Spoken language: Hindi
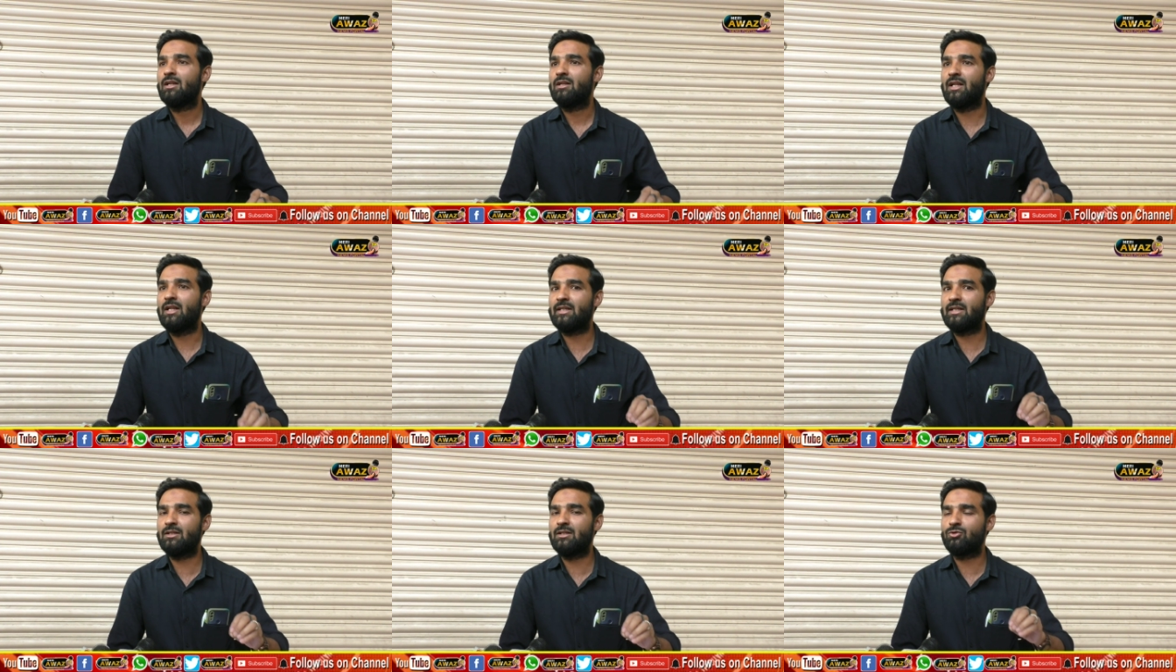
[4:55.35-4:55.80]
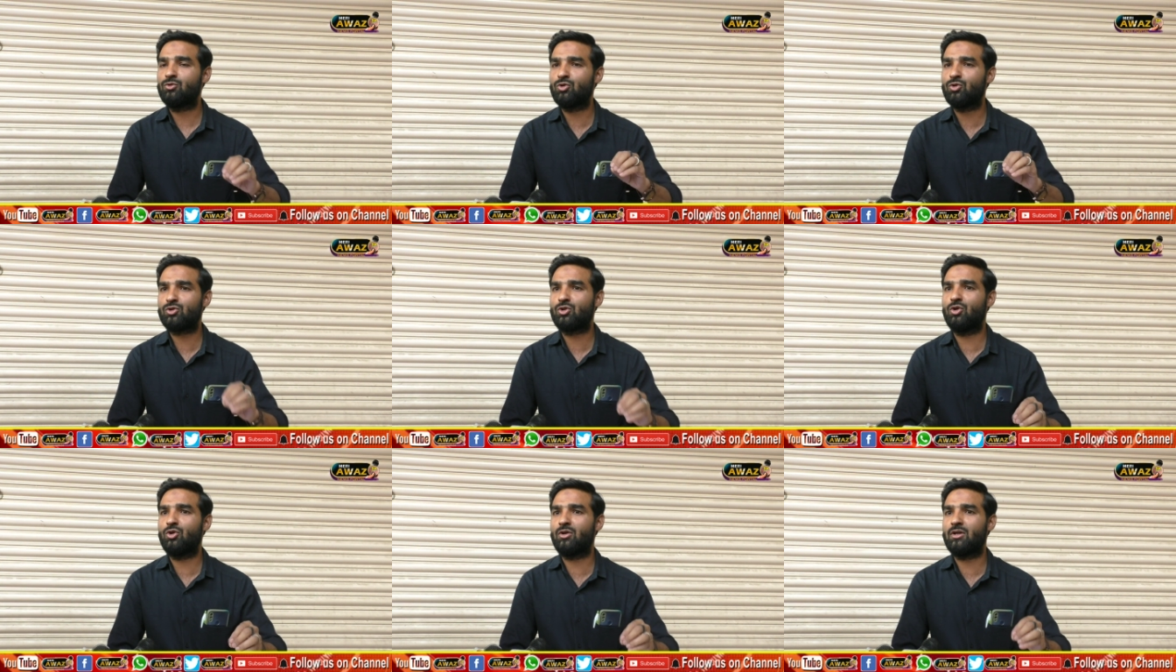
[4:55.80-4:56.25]
लेकिन
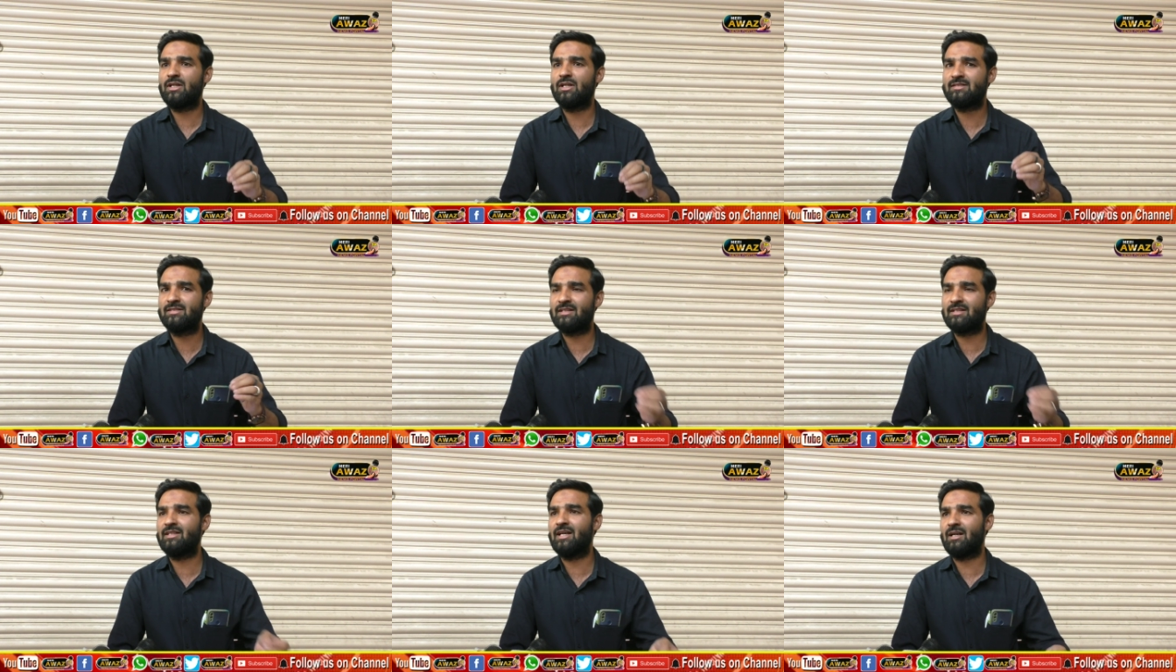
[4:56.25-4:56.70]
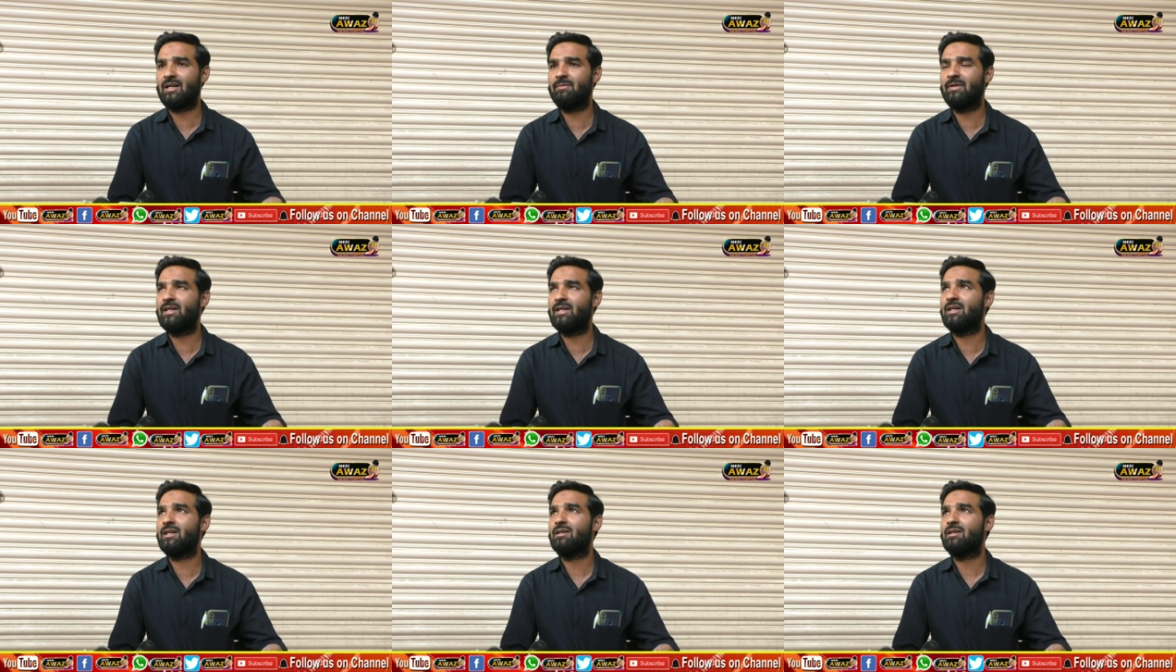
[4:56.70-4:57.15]
कुछ लोग इज़्ज़तदार भी
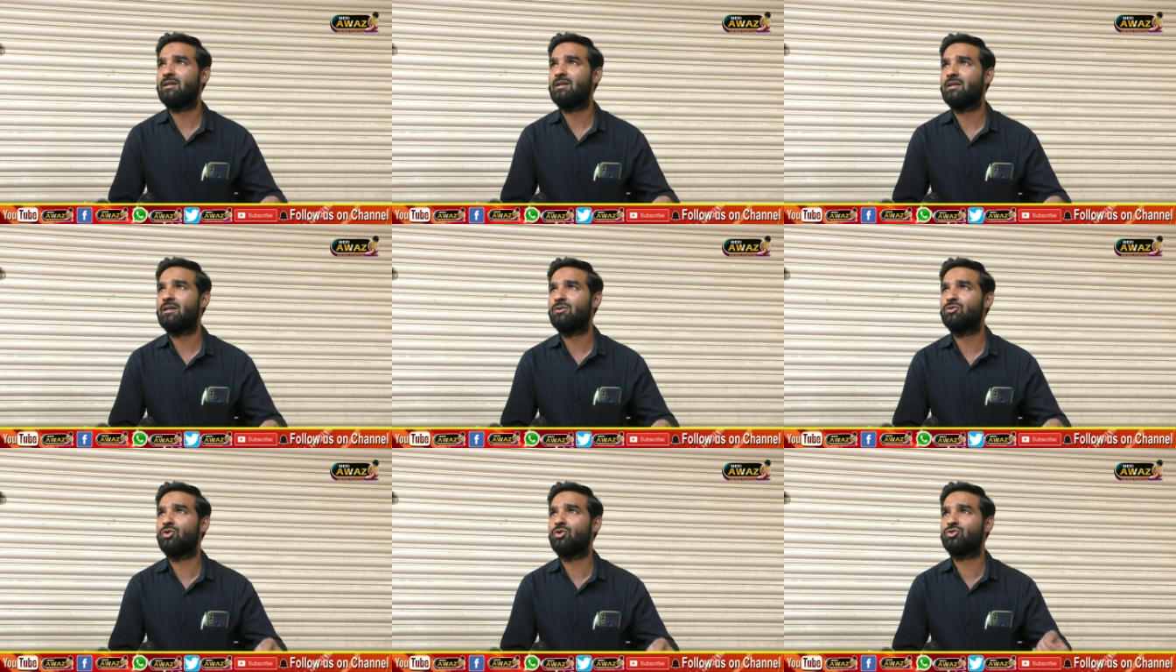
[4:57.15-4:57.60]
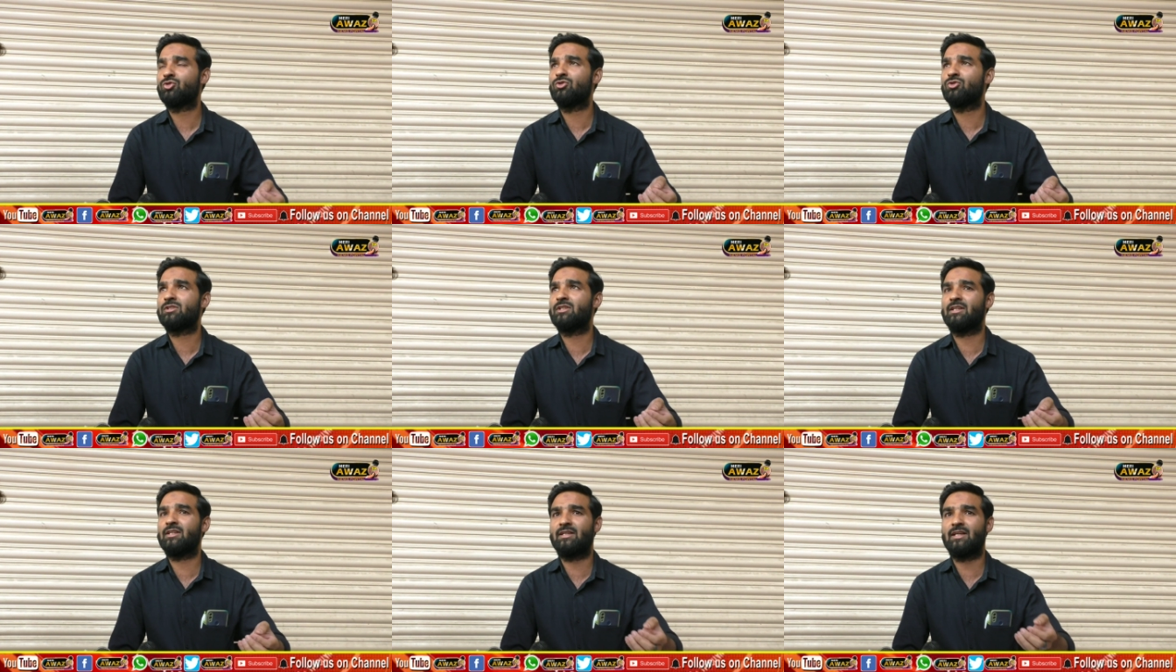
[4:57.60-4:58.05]
हैं जो
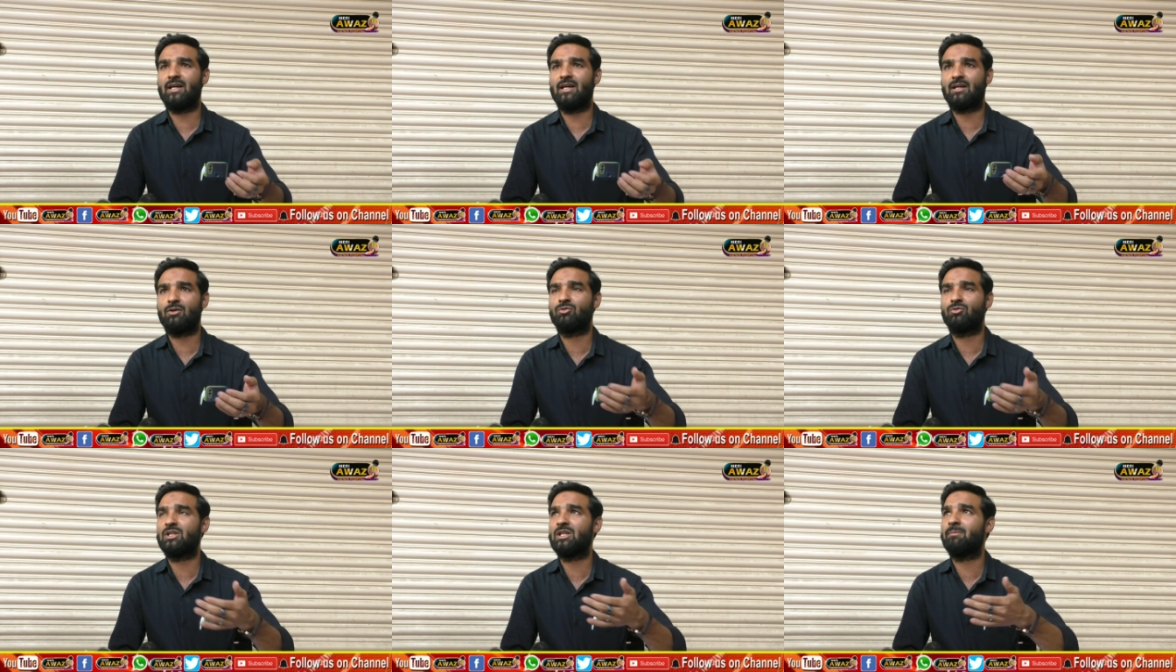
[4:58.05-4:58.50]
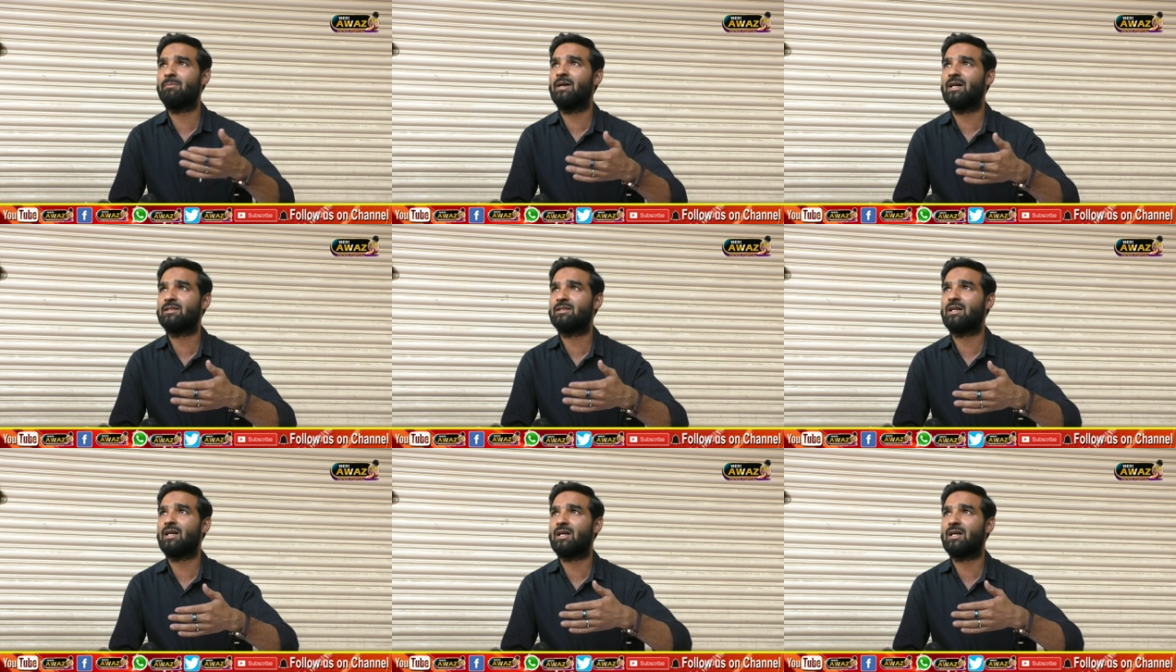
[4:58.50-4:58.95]
सोच रहे कि यार उनकी
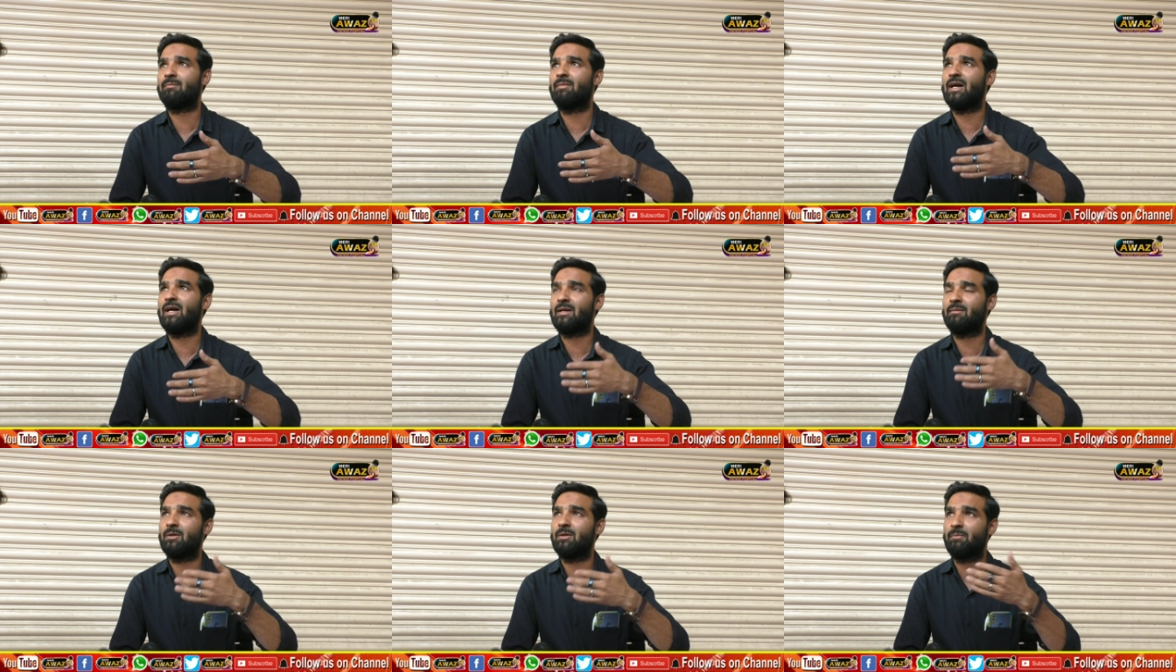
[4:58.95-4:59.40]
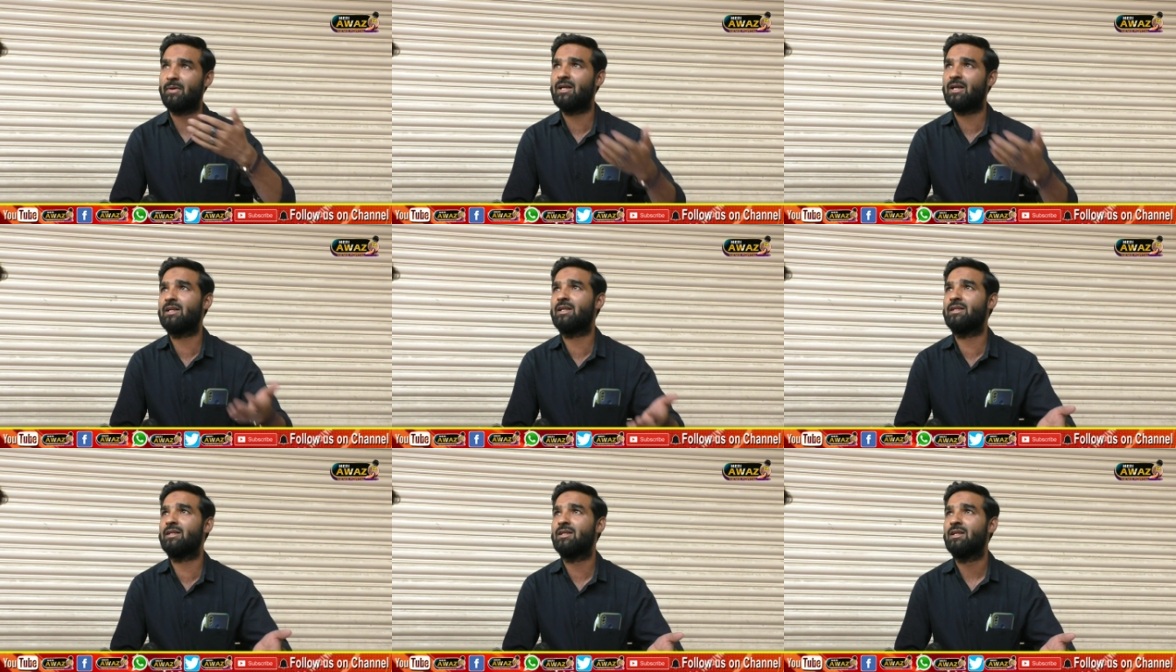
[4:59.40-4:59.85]
बात अगर मार्केट में फैल
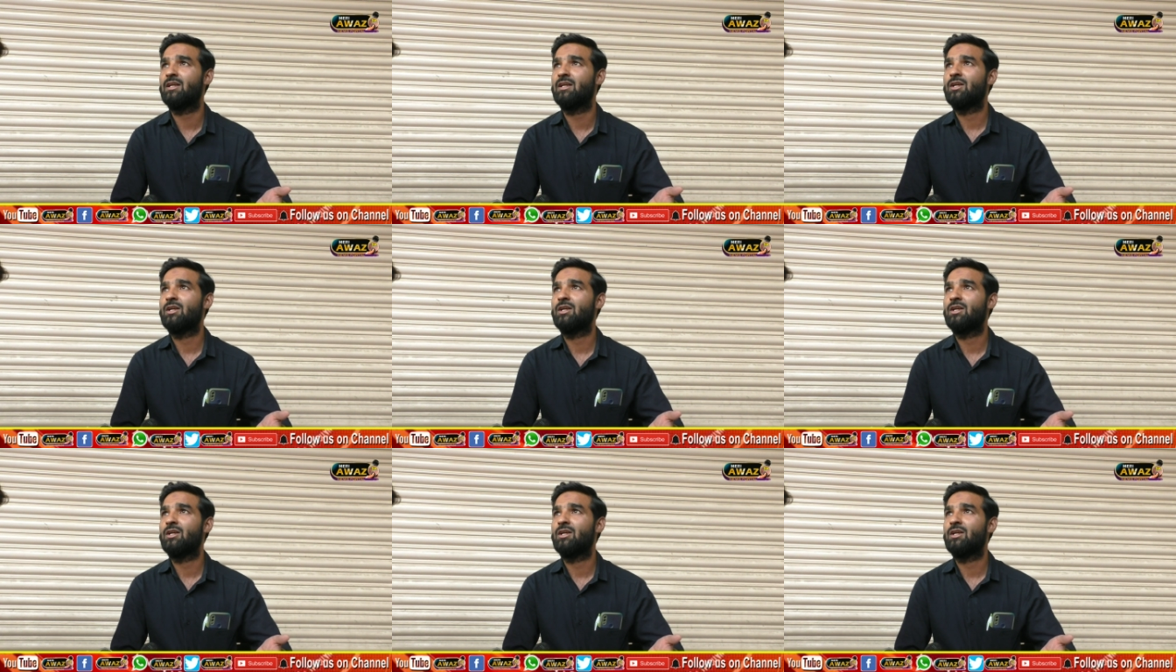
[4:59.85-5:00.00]
गई